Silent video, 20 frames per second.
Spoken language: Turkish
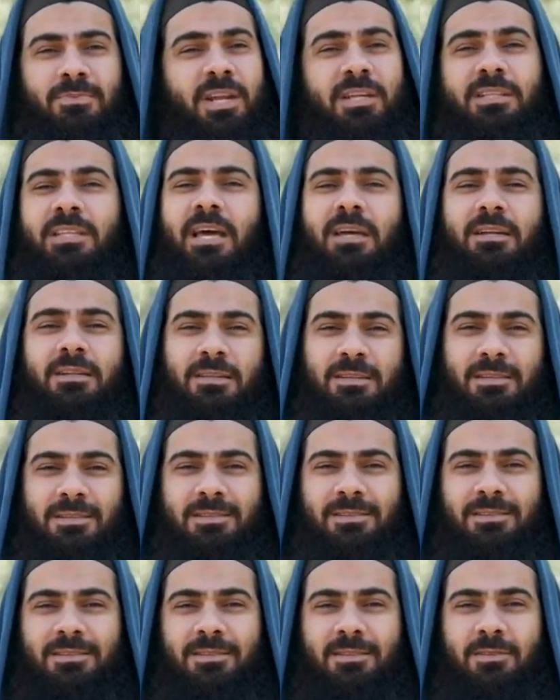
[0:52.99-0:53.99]
Neden?
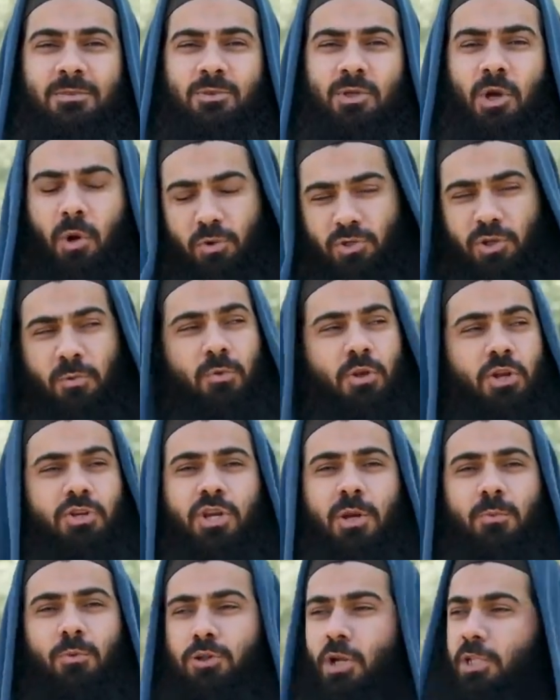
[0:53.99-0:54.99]
Ya hocam öyle
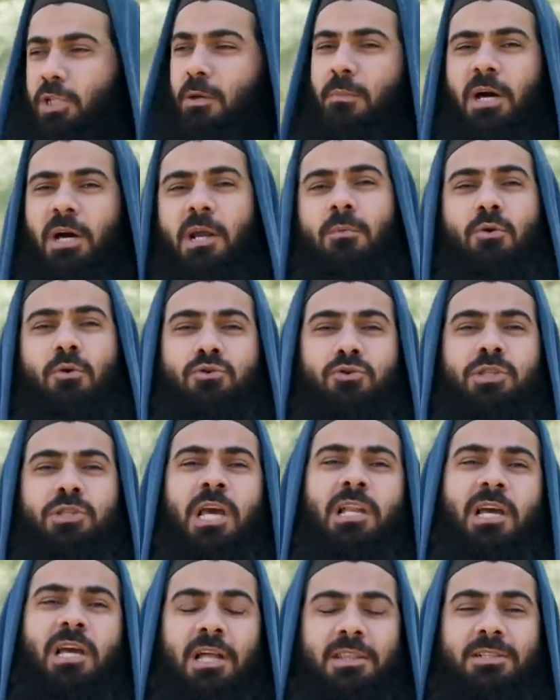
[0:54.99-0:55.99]
şey mi olur adam haram olsun
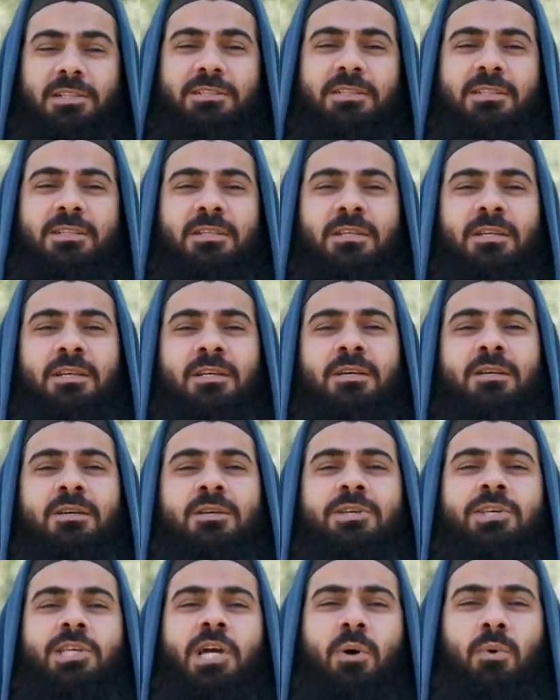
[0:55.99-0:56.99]
diye el kaldırdı.
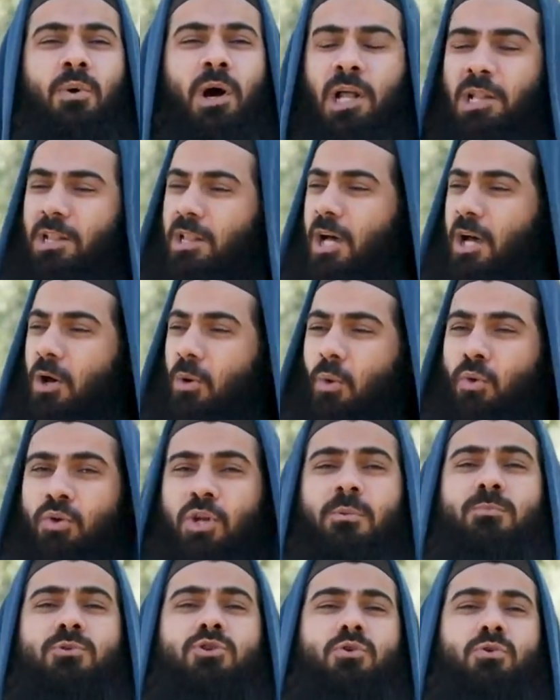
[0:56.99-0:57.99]
Yahu Allah
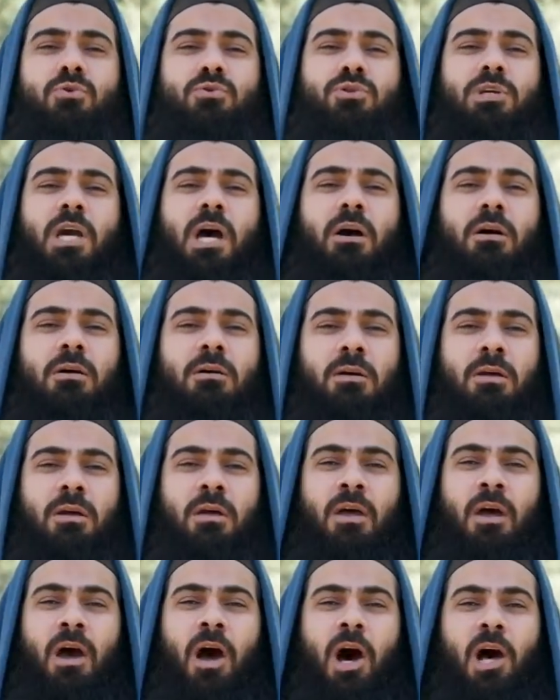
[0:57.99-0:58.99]
ona mı sordu ya?
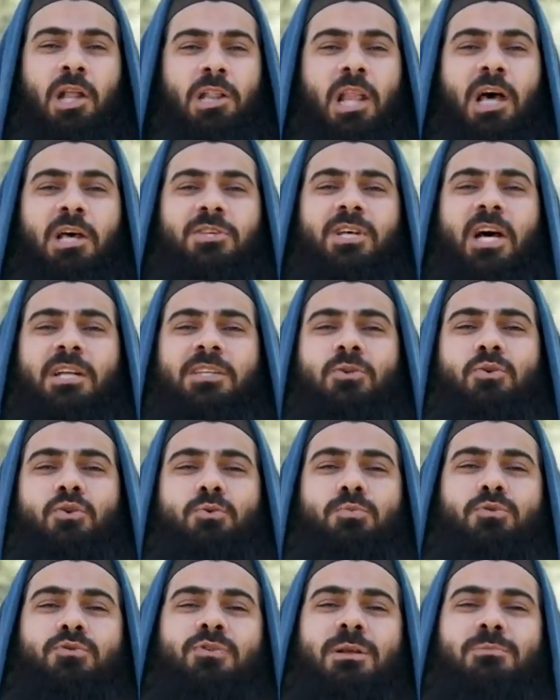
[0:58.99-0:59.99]
Allah zaten
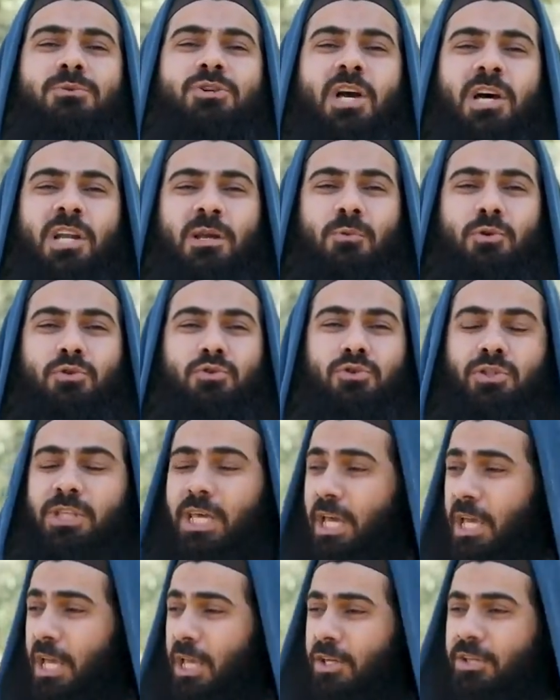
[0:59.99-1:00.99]
hükmünü vermiş haram olsun
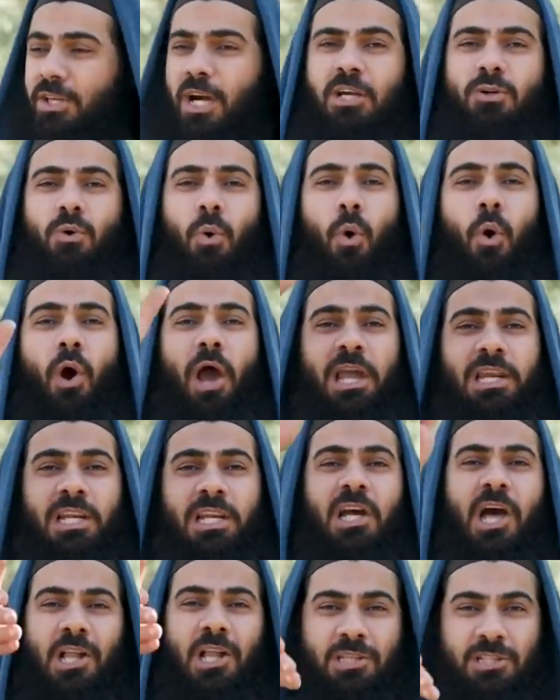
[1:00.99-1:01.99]
diye. Yani o
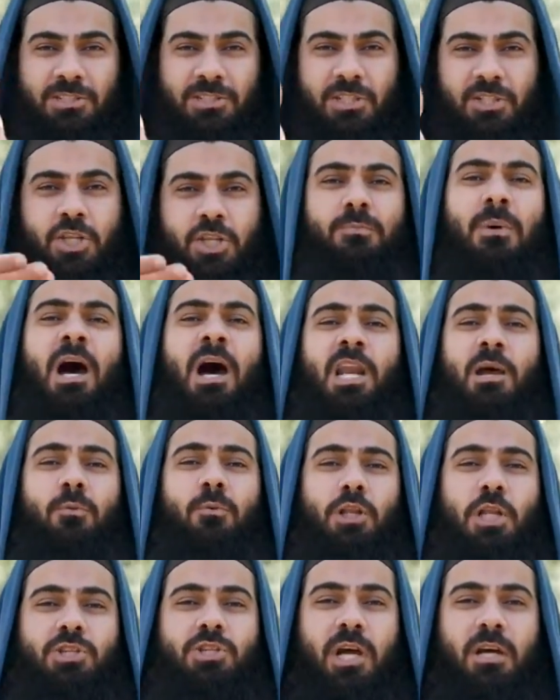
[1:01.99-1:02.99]
elini kaldırdığı için mi haram
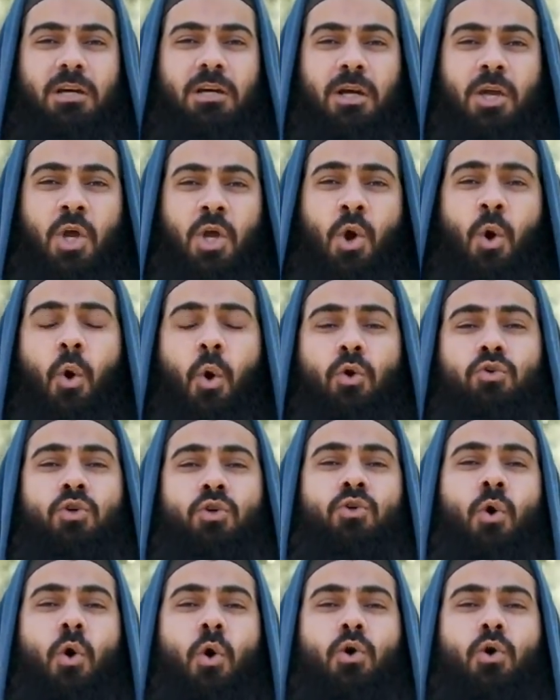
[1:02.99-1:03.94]
olacak? Onun